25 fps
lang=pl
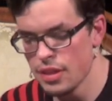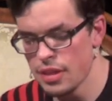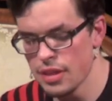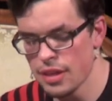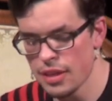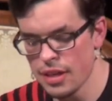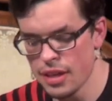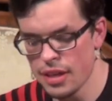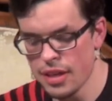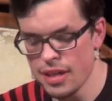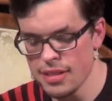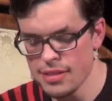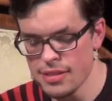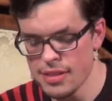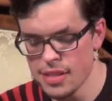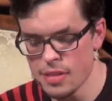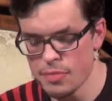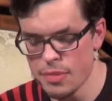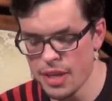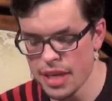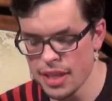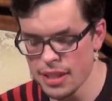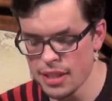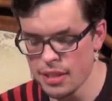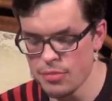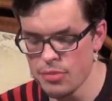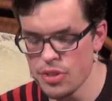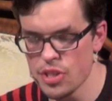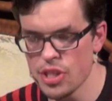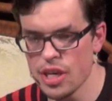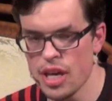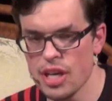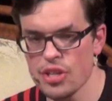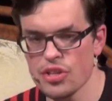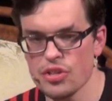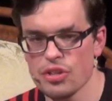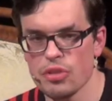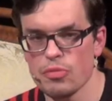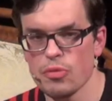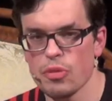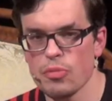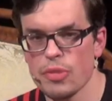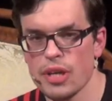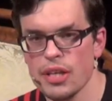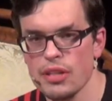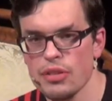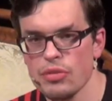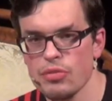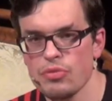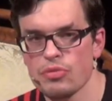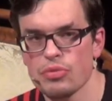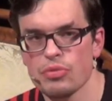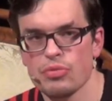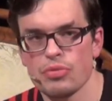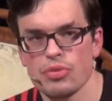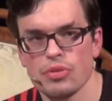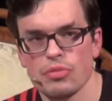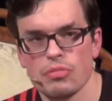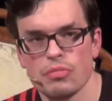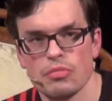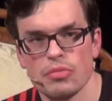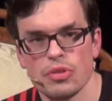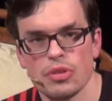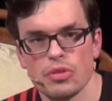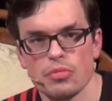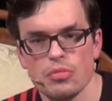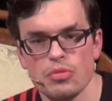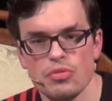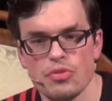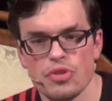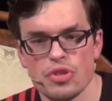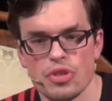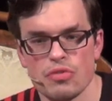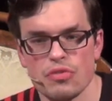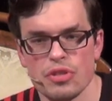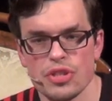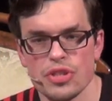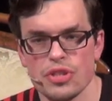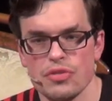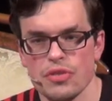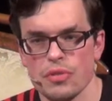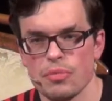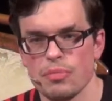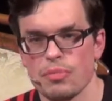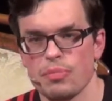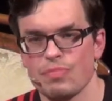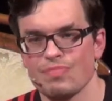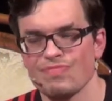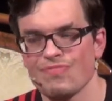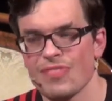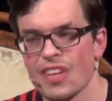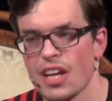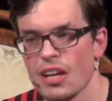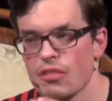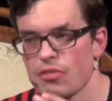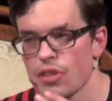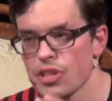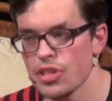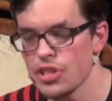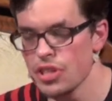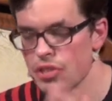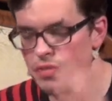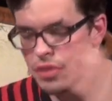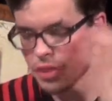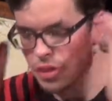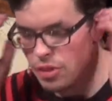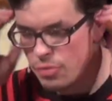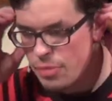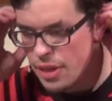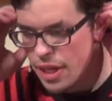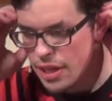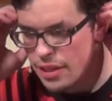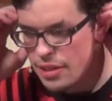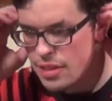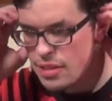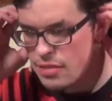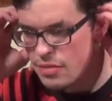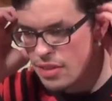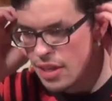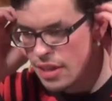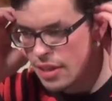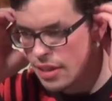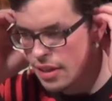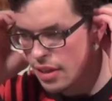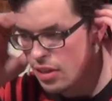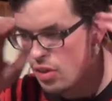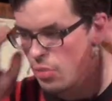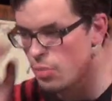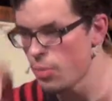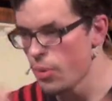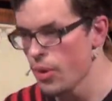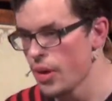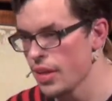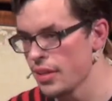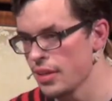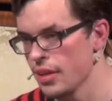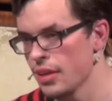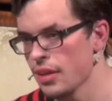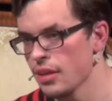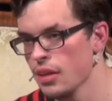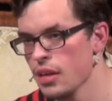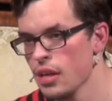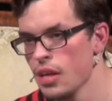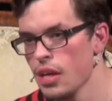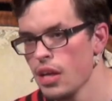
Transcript: y, relacji z Brechtem idzie aż do momentu, w którym on mówi, że właściwie, właściwie to Brecht jest wielki jako poeta.